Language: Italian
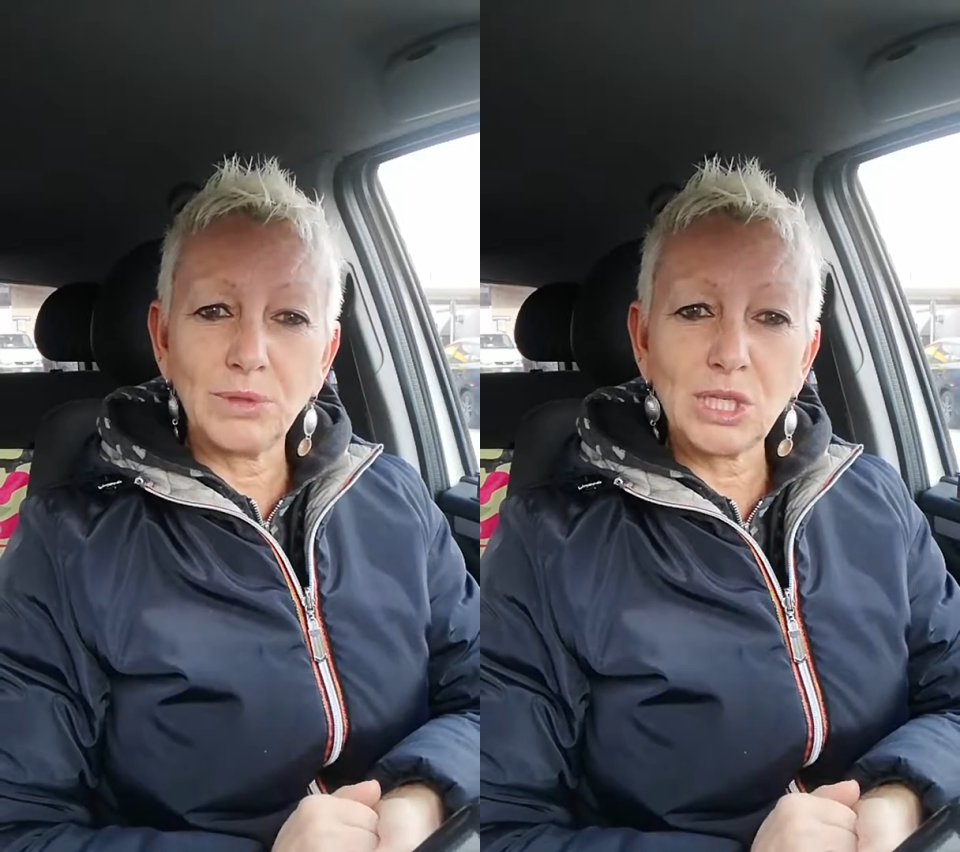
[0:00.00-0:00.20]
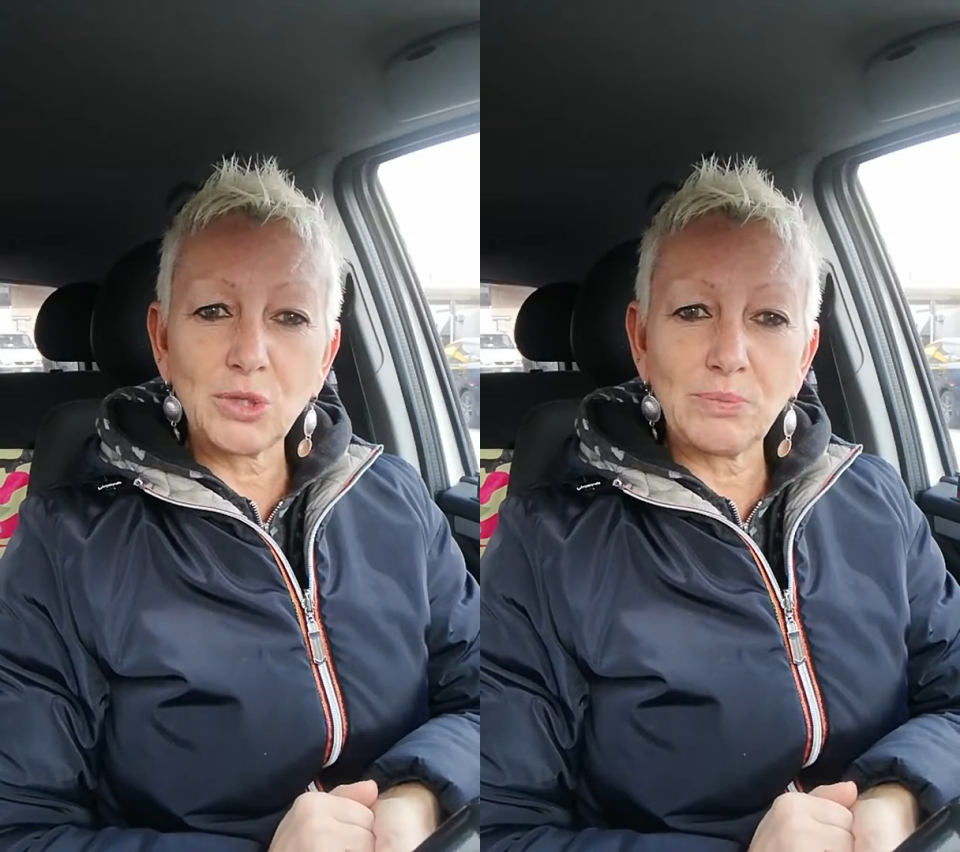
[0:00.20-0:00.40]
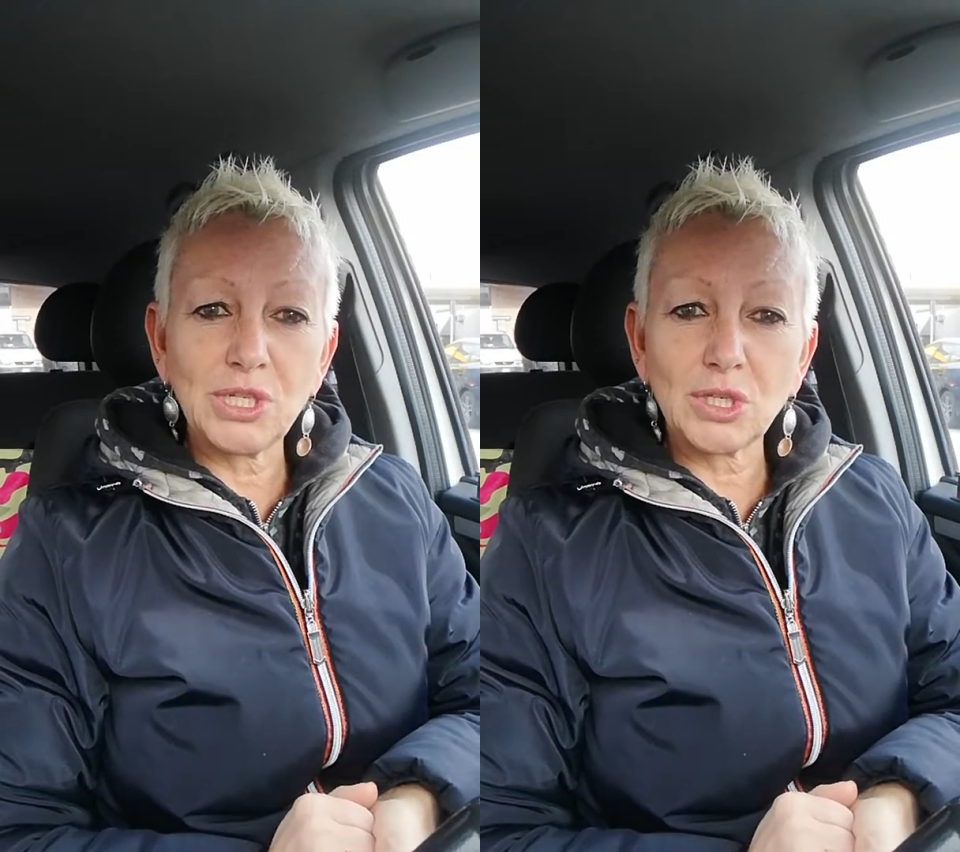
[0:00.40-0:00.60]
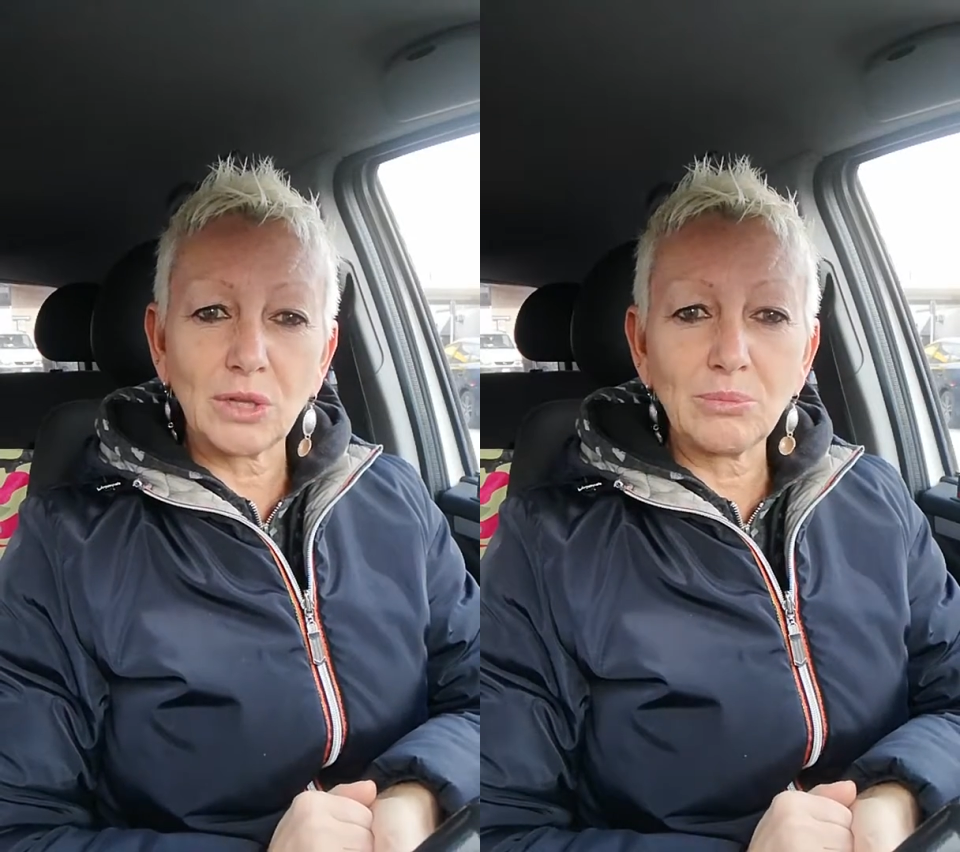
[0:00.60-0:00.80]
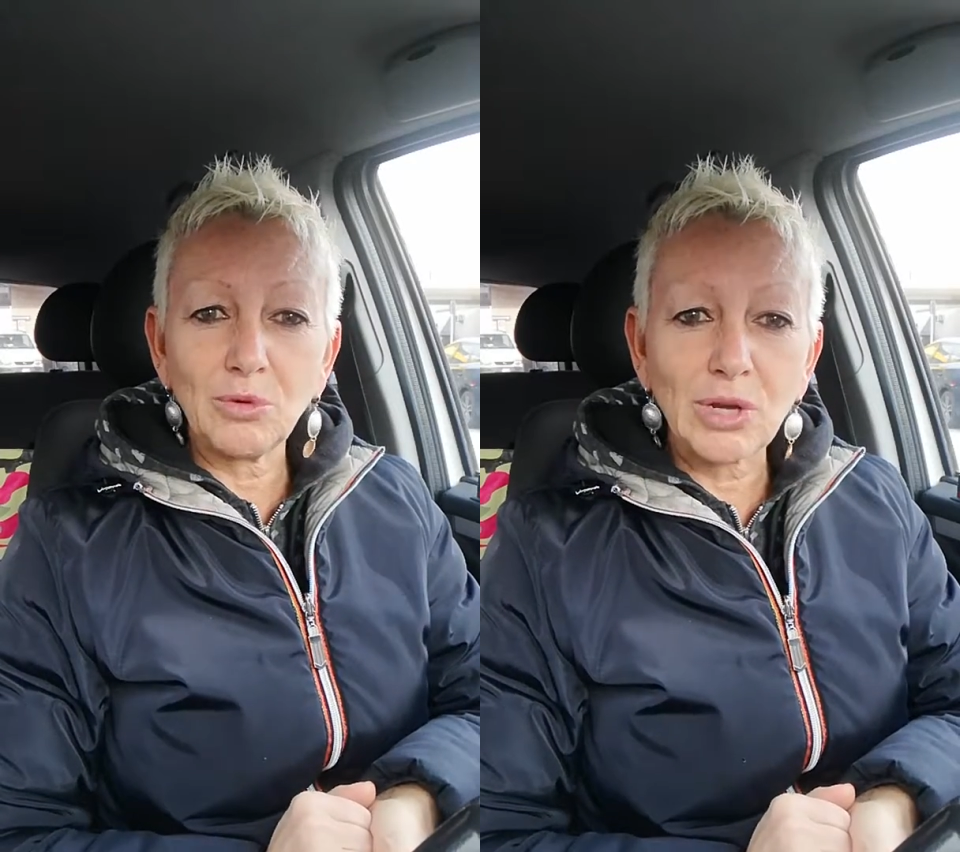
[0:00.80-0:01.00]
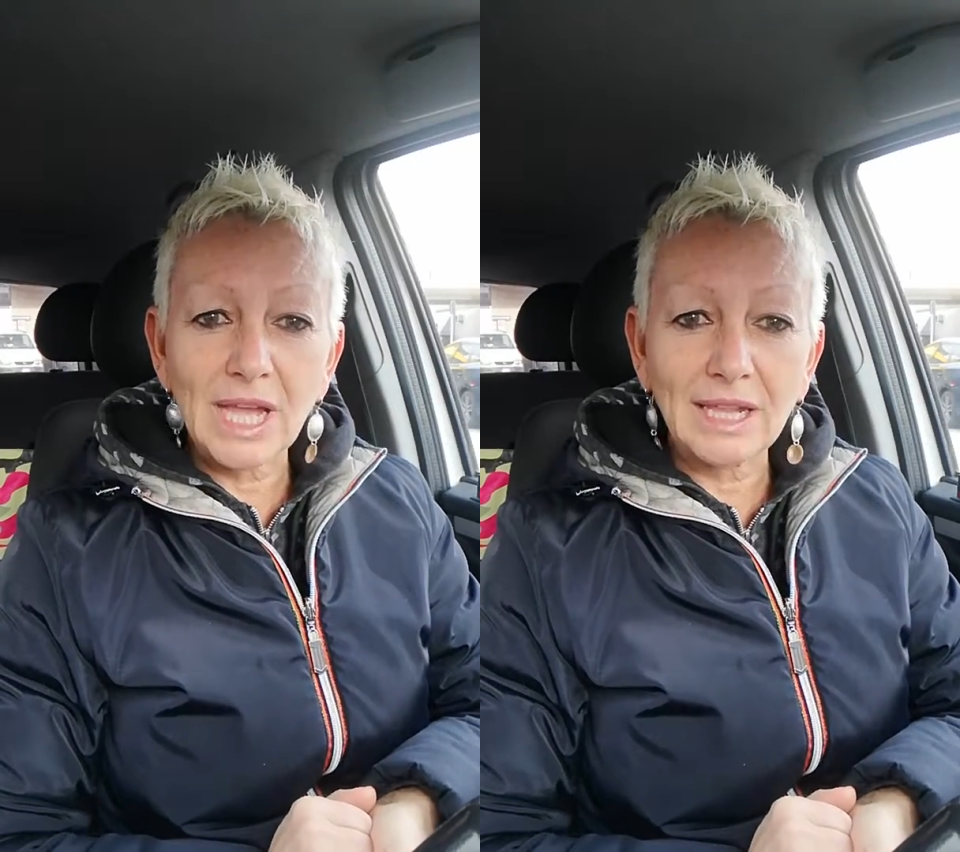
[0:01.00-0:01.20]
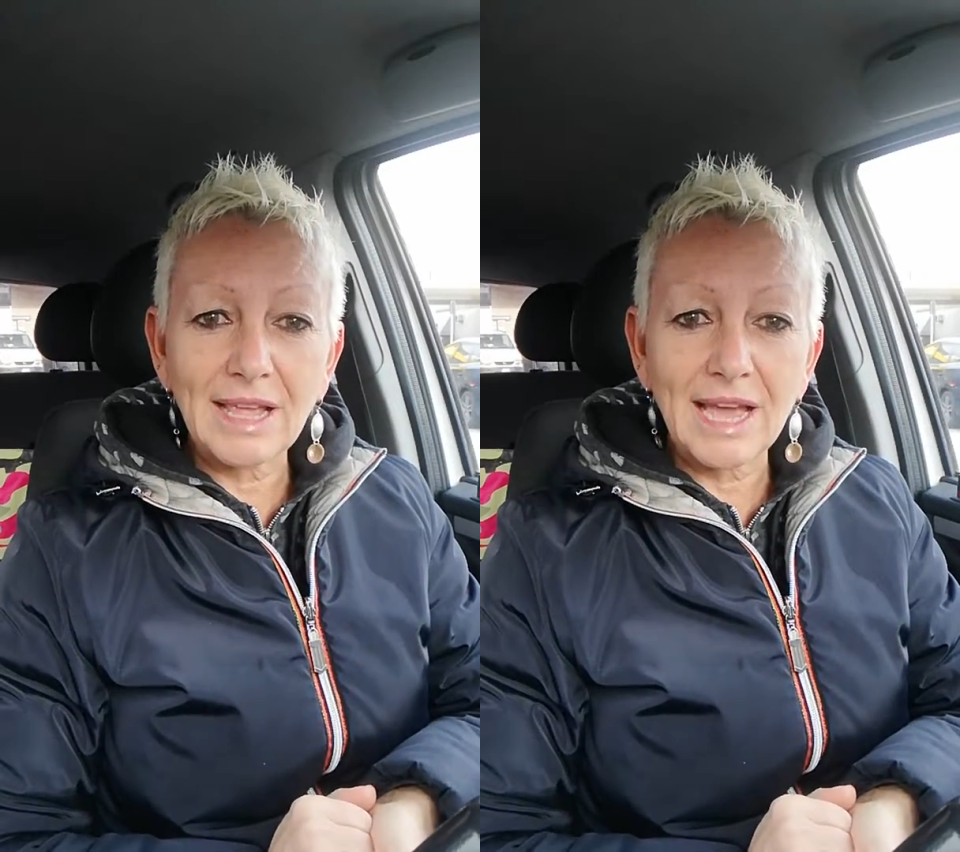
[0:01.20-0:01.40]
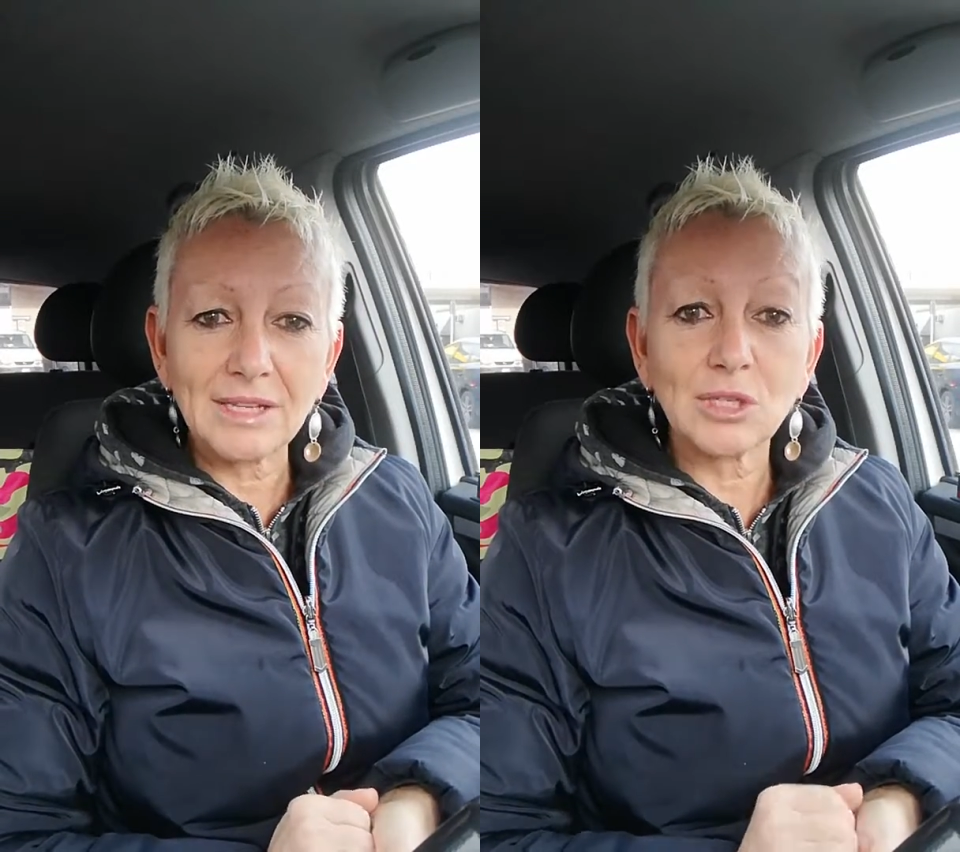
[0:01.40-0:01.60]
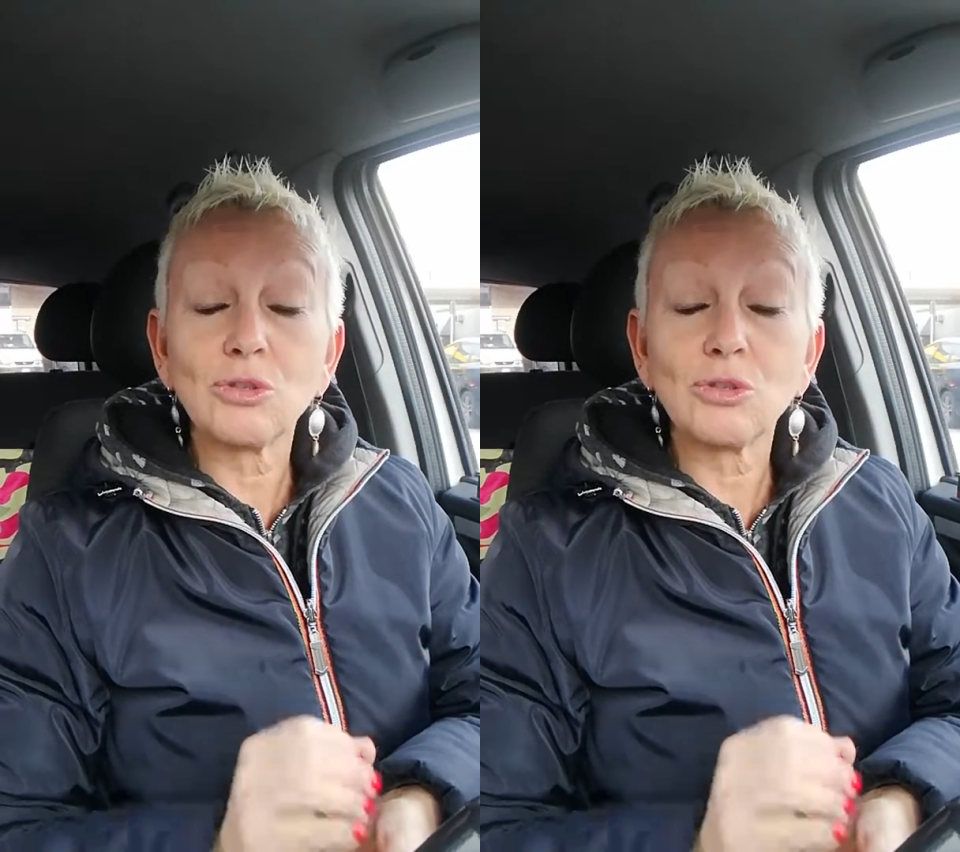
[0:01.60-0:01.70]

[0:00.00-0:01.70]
dispiace di morire adesso,